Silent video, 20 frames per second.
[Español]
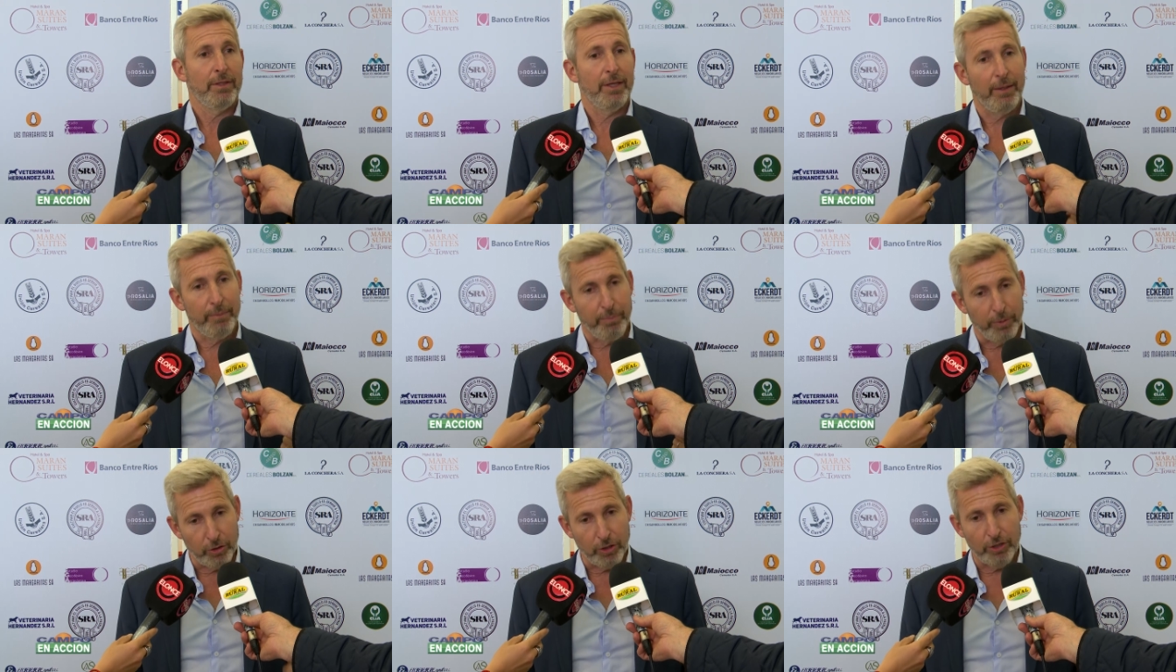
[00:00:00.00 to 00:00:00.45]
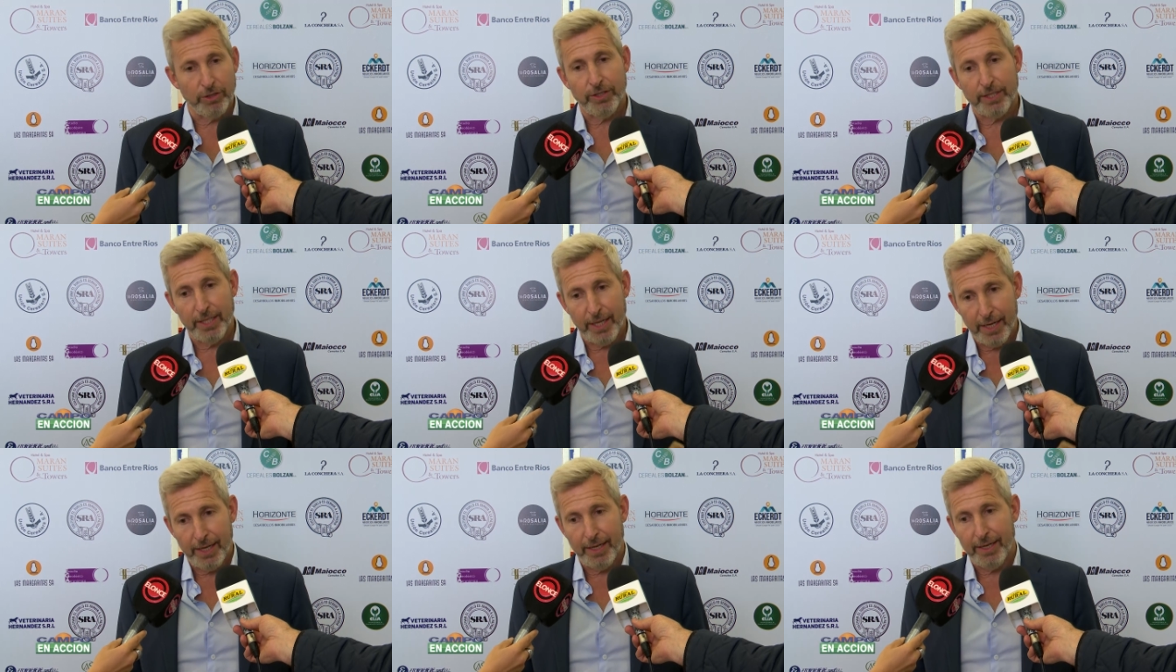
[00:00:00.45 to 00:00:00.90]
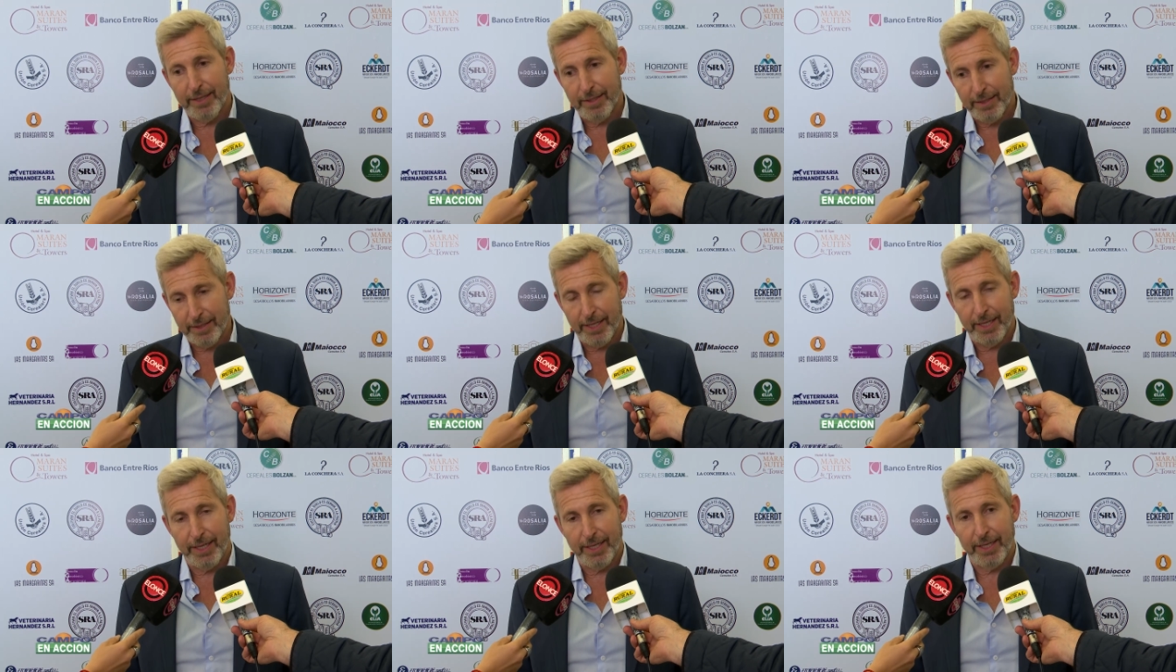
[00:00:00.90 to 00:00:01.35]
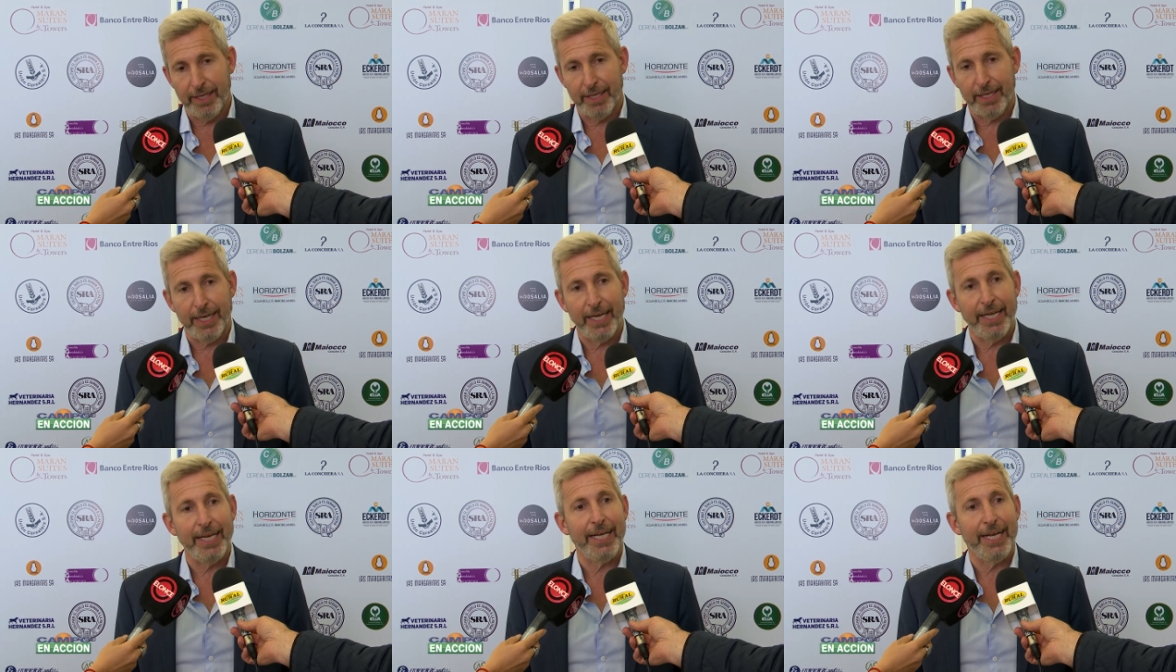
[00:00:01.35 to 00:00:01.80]
el potencial de
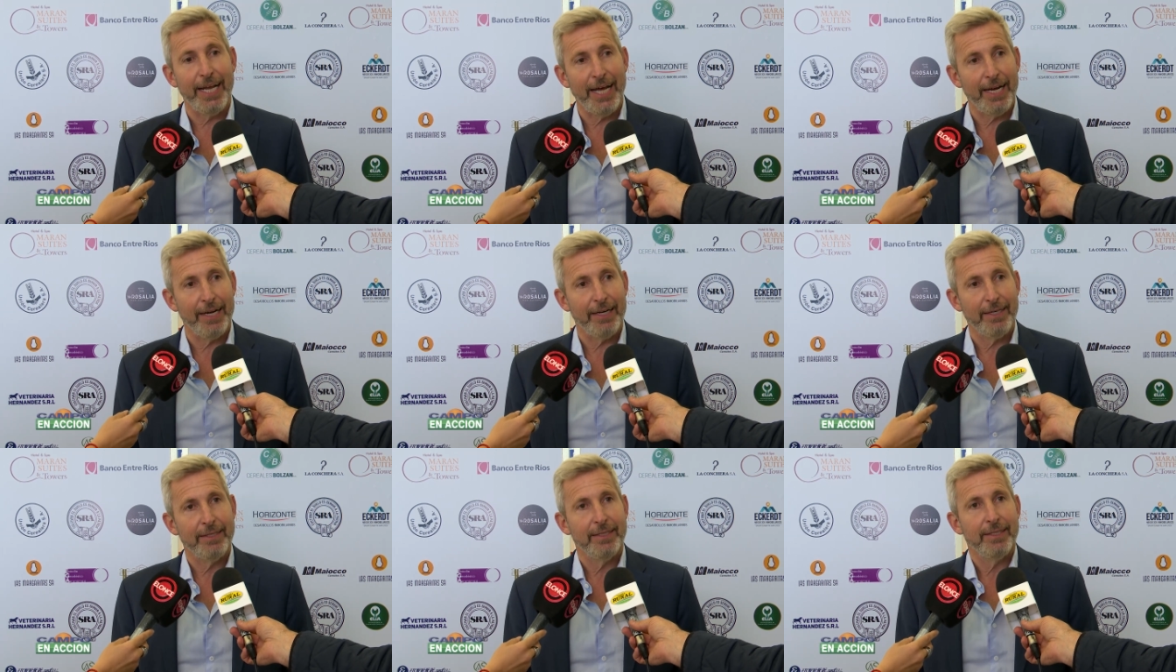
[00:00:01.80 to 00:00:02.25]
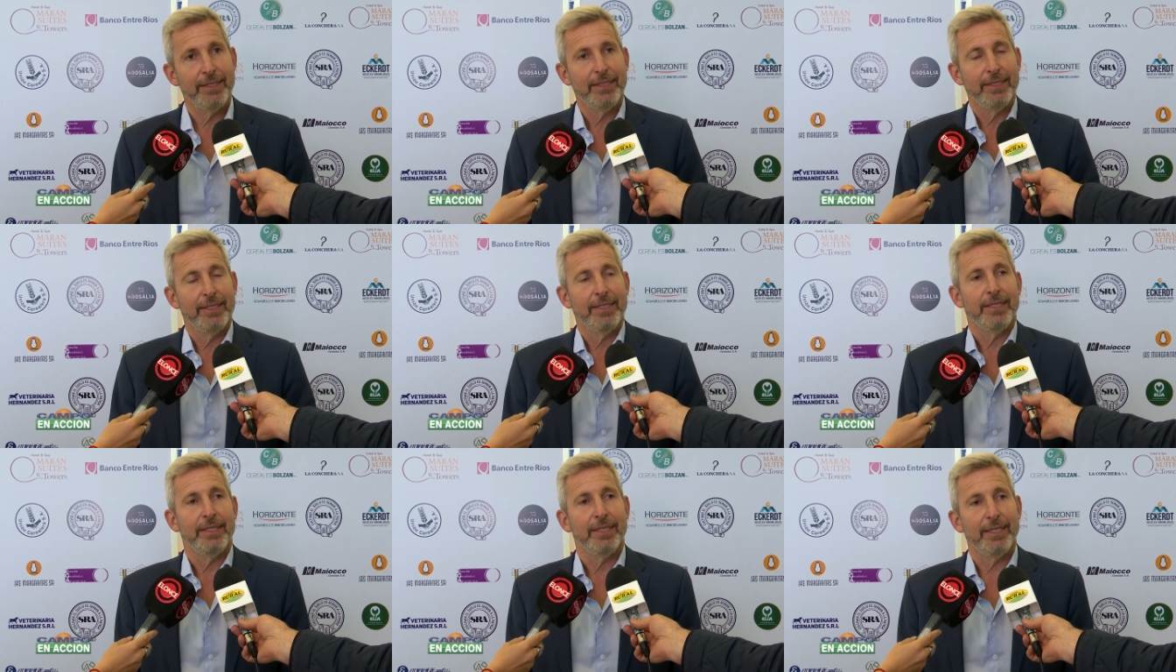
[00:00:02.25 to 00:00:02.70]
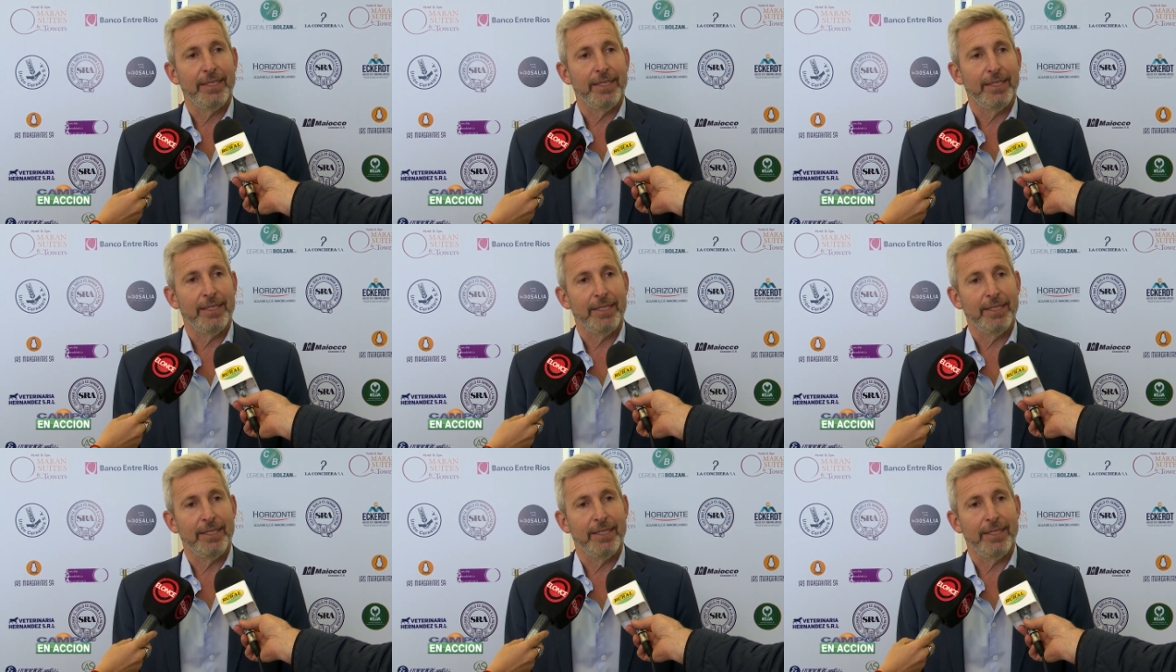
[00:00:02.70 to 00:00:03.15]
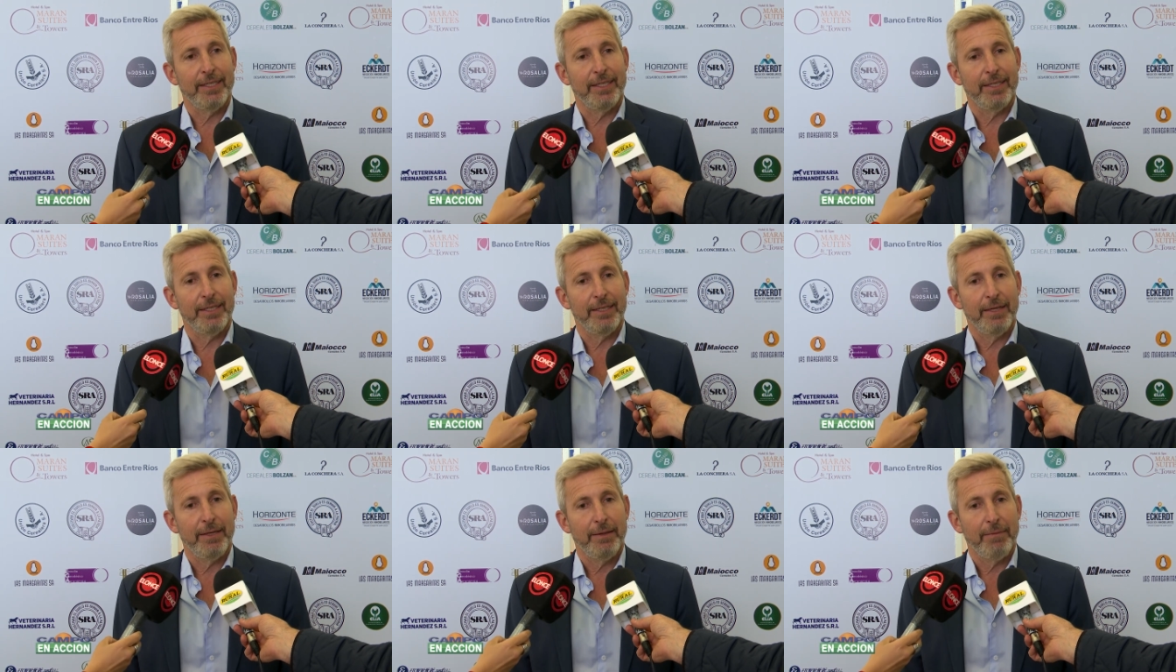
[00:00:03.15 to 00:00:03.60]
generar
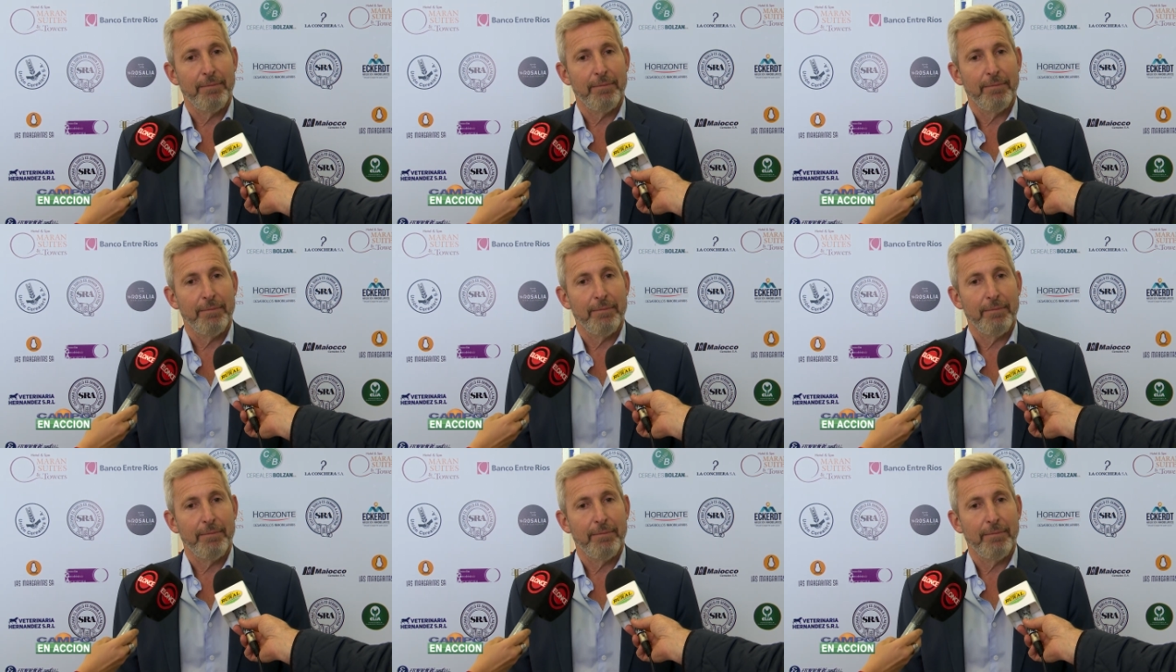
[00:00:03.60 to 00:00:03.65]
eh,